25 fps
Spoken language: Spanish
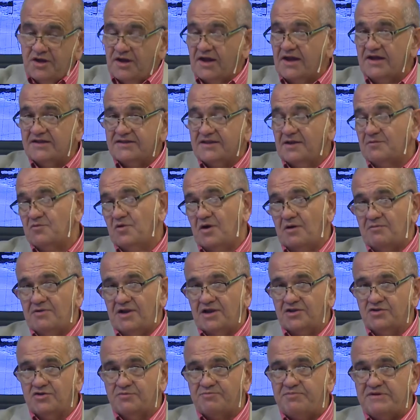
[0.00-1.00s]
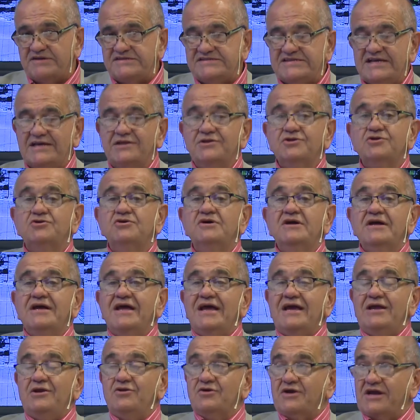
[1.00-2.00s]
Acá estamos hablando pensando
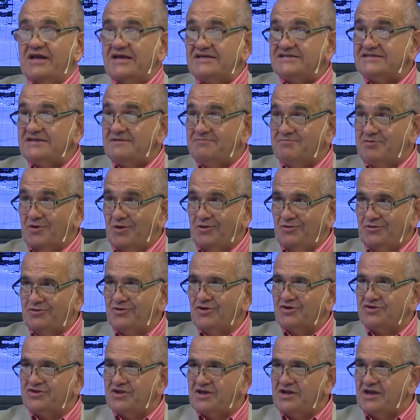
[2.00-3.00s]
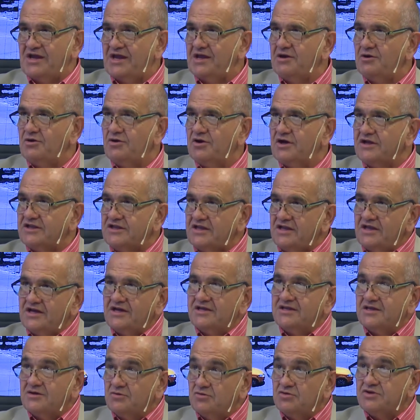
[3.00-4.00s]
en lo que es el productor triguero, lo que tiene que
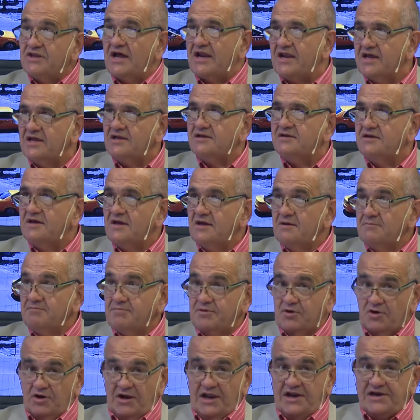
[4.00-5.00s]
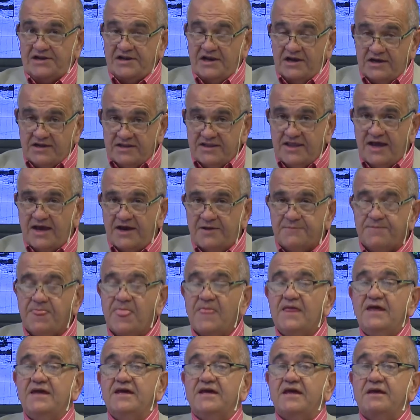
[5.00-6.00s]
tributar él. Pero la realidad
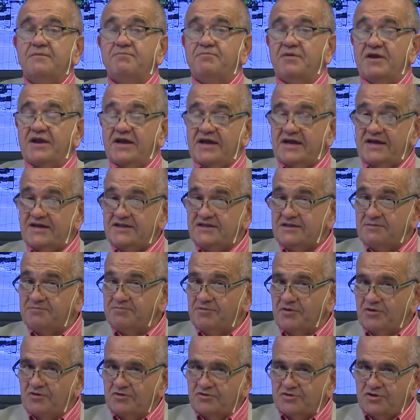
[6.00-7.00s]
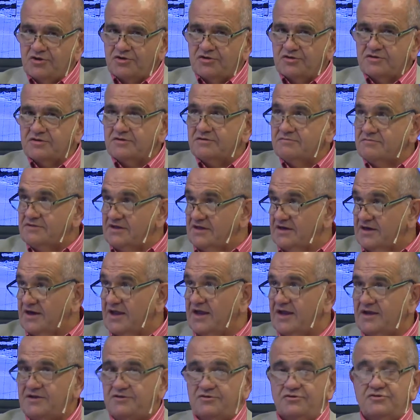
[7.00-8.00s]
es que para que este productor
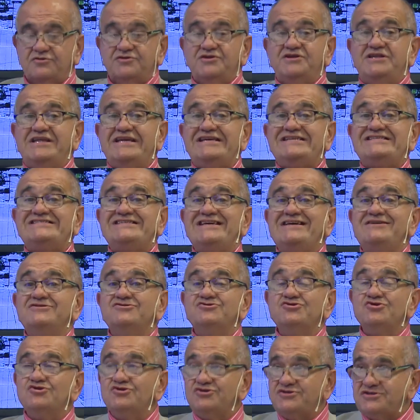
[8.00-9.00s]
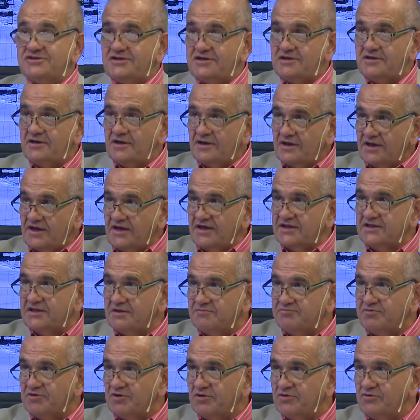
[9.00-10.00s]
tirguero desarrolle este
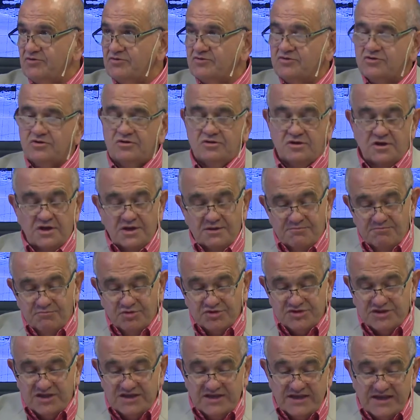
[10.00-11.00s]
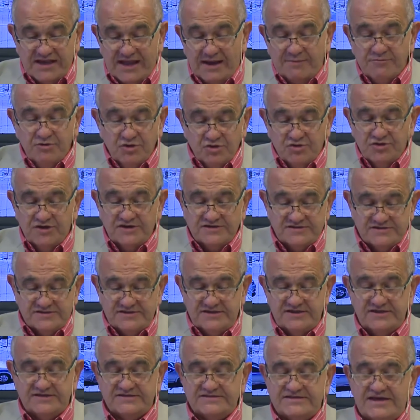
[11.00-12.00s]
producto, vos tenés camiones,
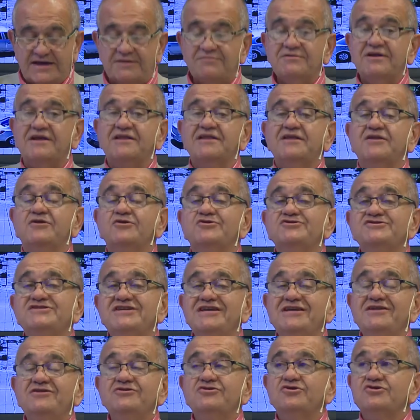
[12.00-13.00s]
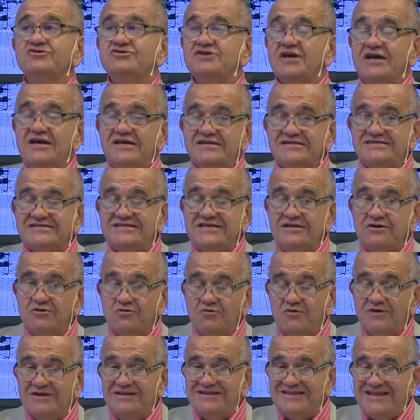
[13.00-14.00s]
¿sí? se habla de
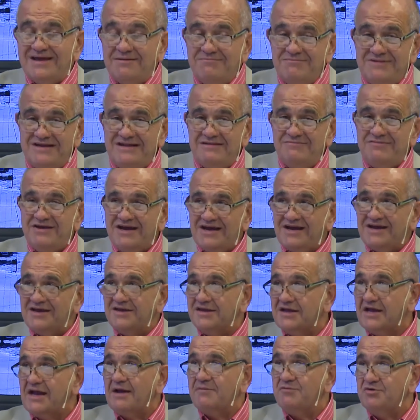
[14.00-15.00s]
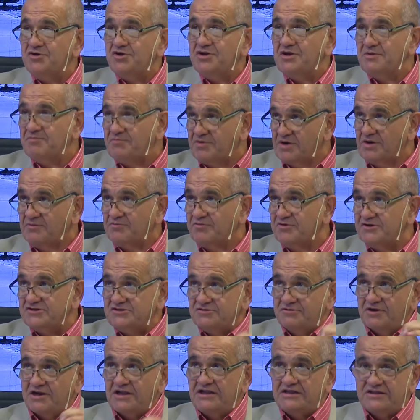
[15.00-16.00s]
250 mil viajes de camiones para poder
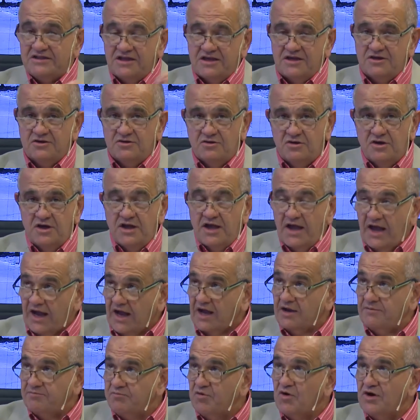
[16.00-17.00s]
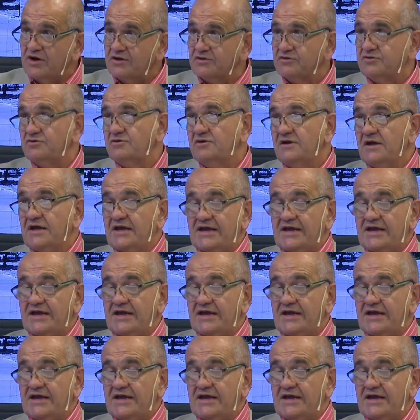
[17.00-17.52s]
llevar el trigo al puerto.